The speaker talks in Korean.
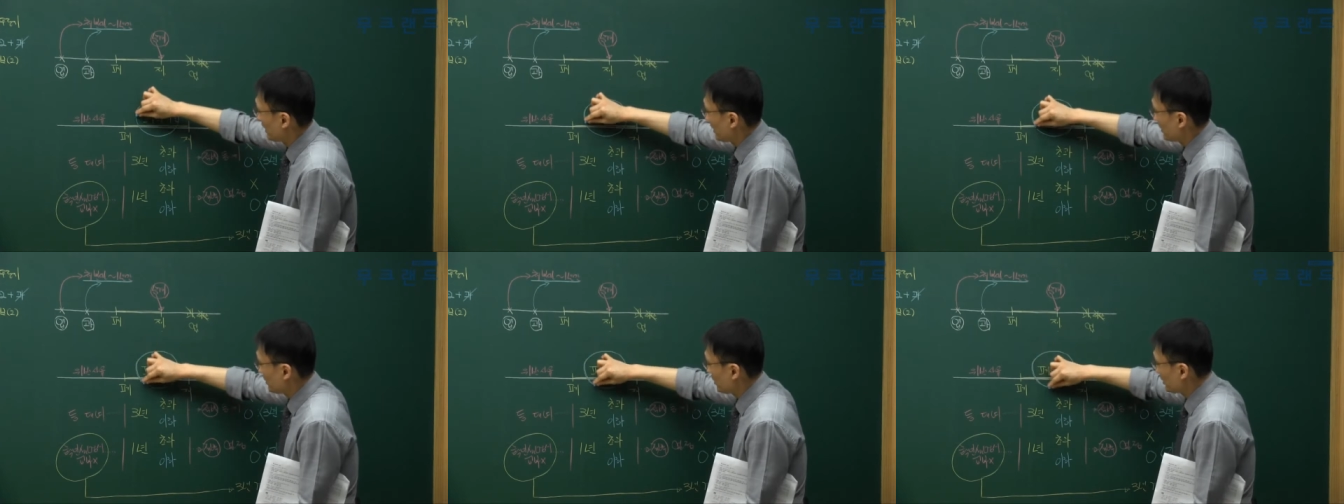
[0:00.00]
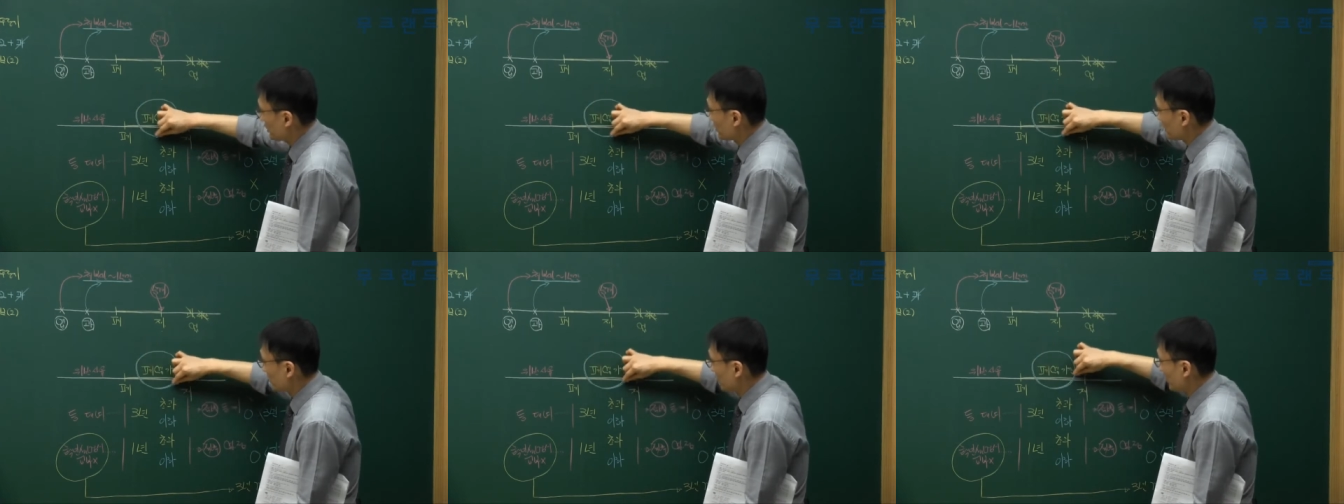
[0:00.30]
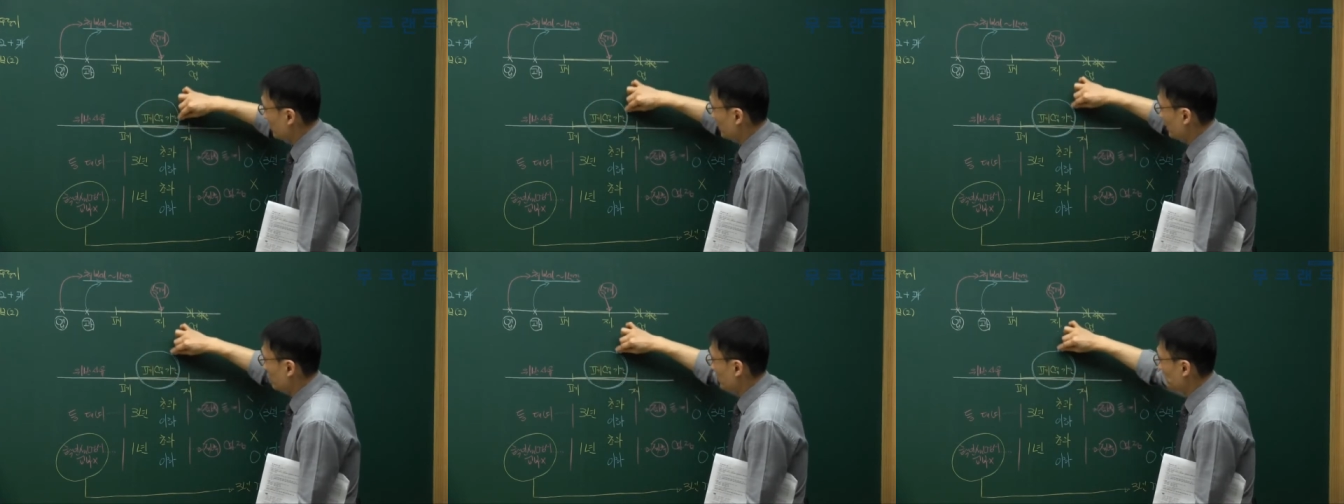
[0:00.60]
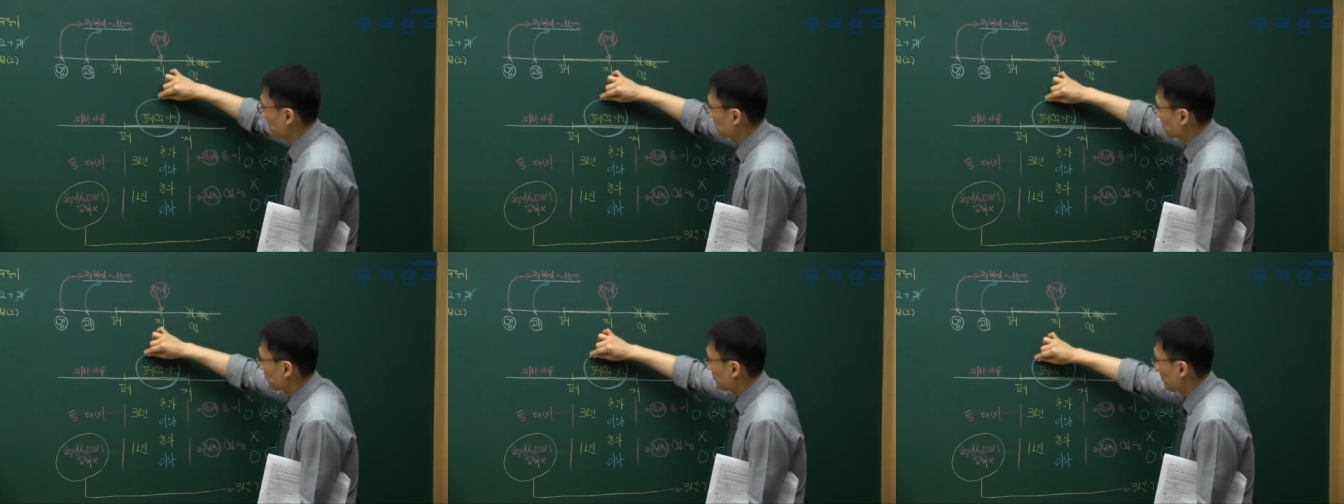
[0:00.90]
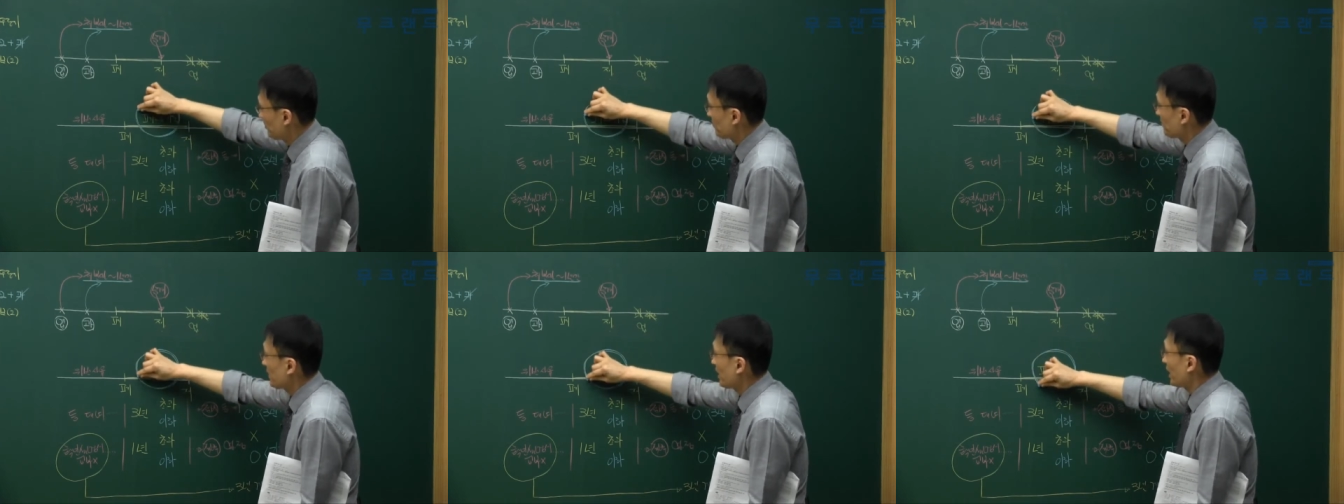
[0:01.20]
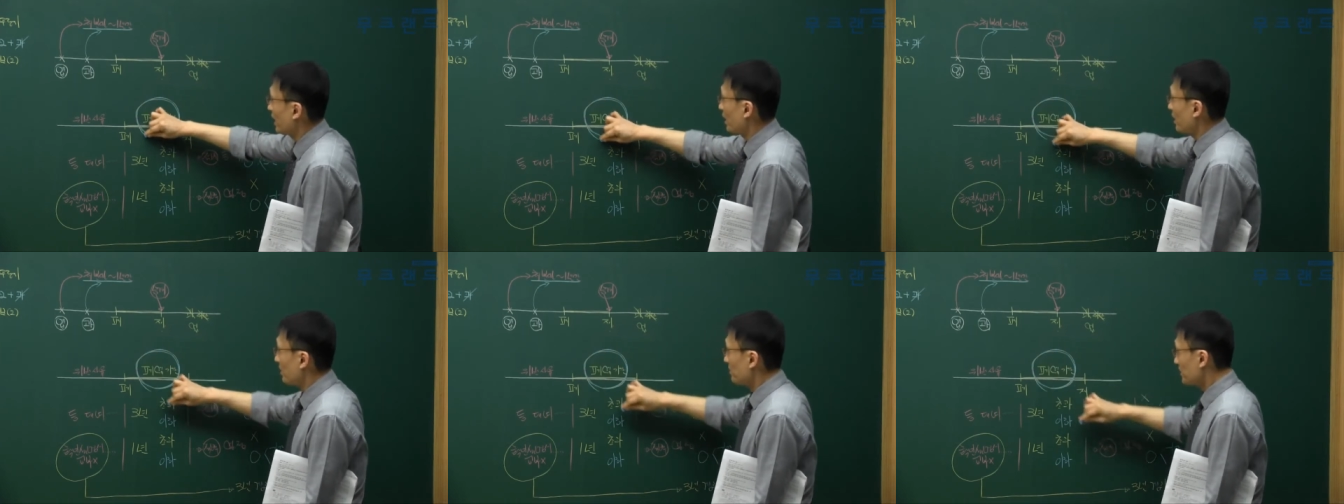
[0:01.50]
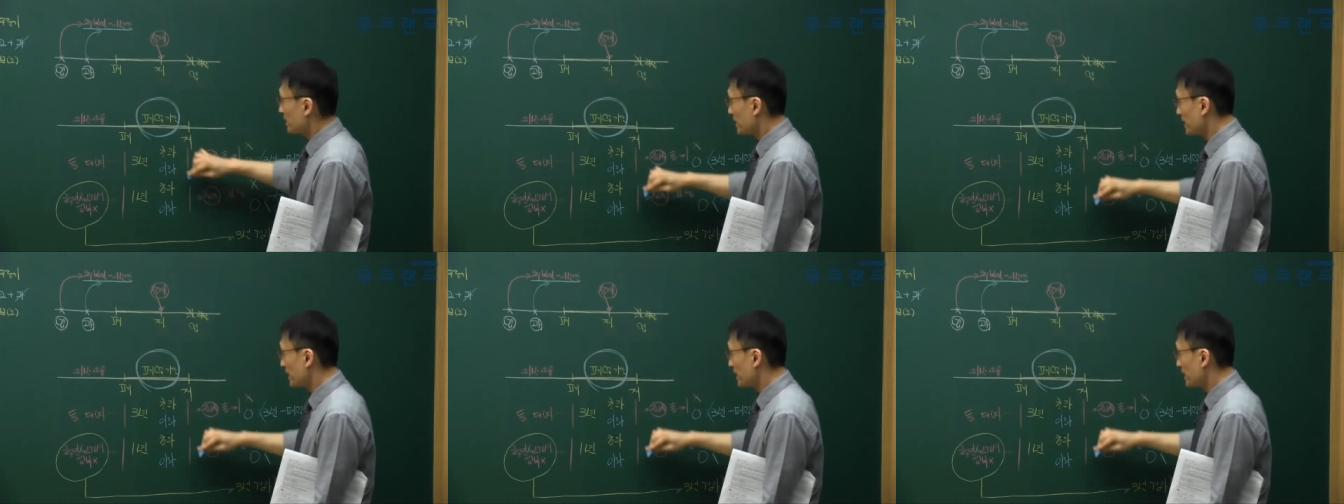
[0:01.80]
따져서 폐업